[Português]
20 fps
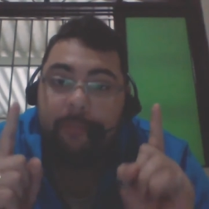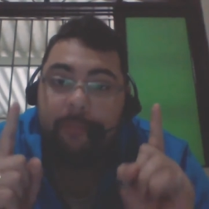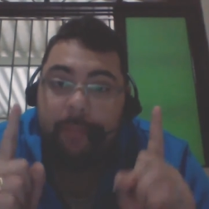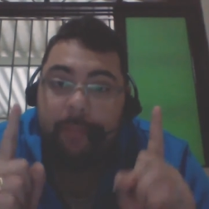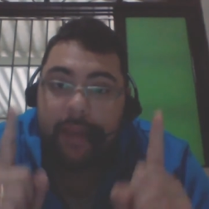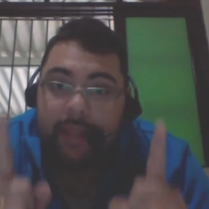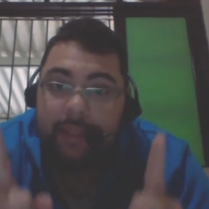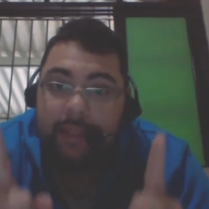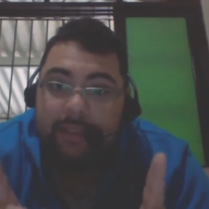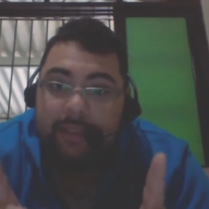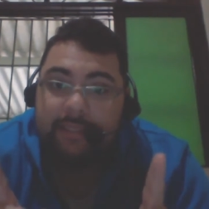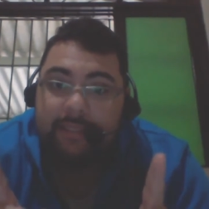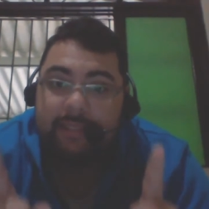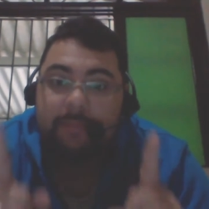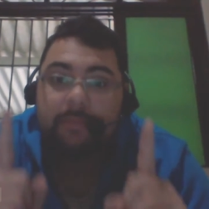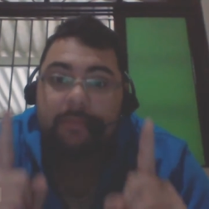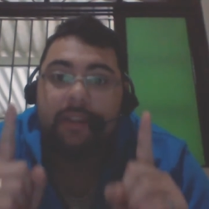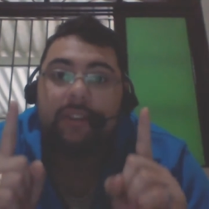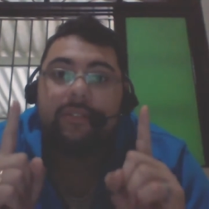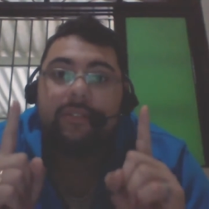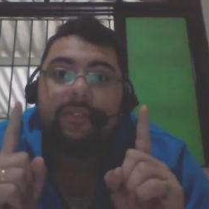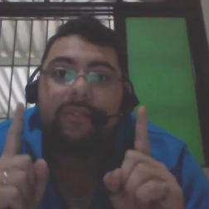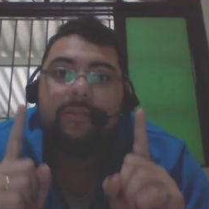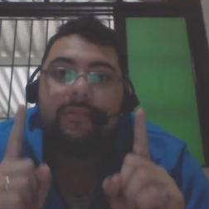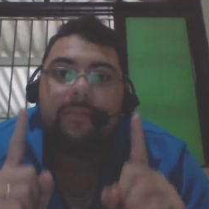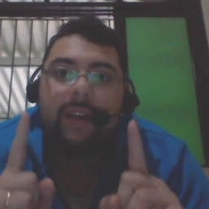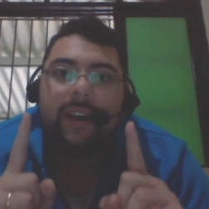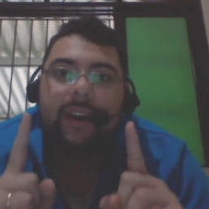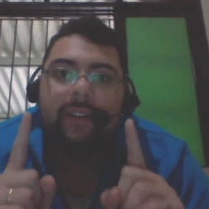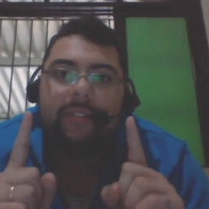pelas mãos do
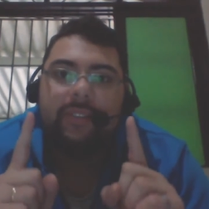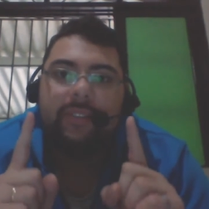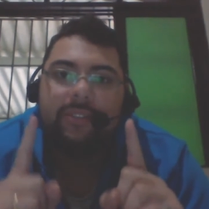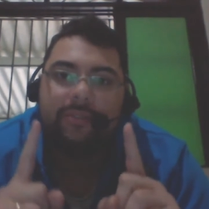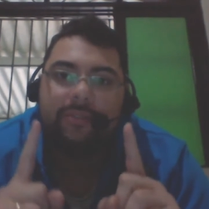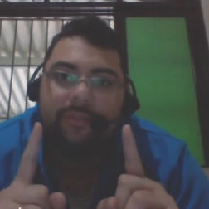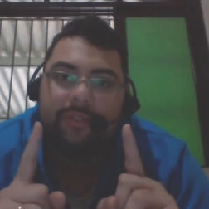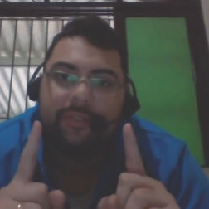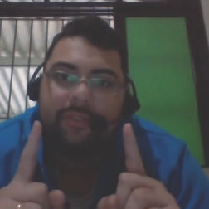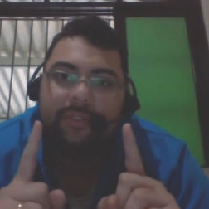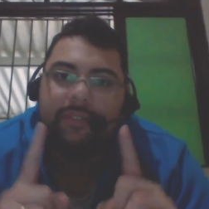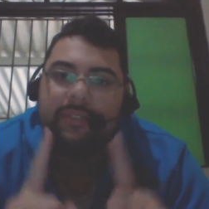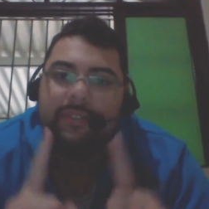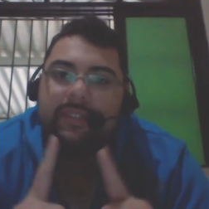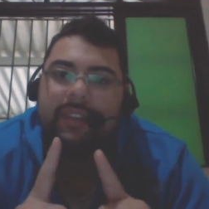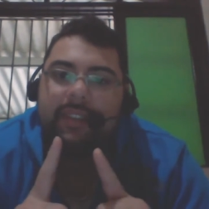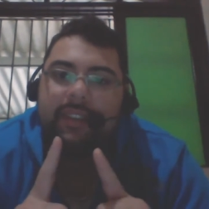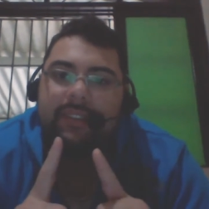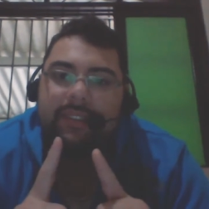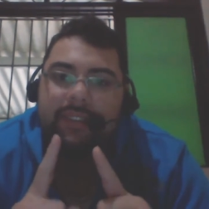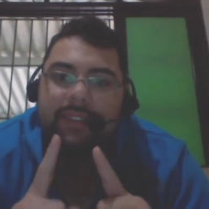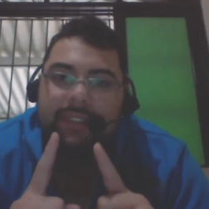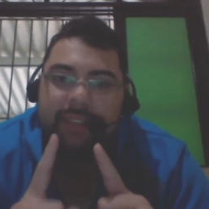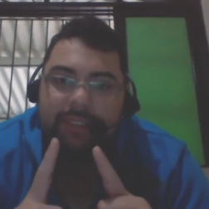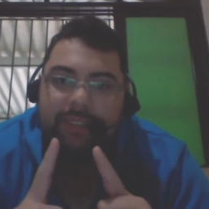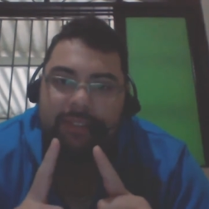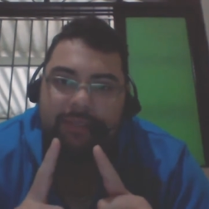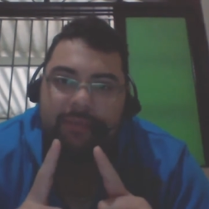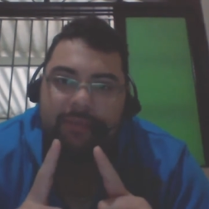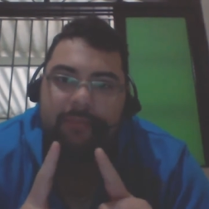Marvel Studios. Não esqueça
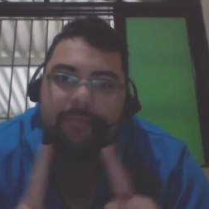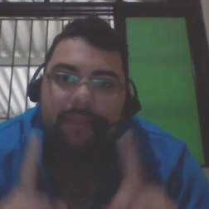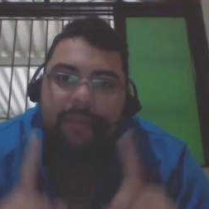disso,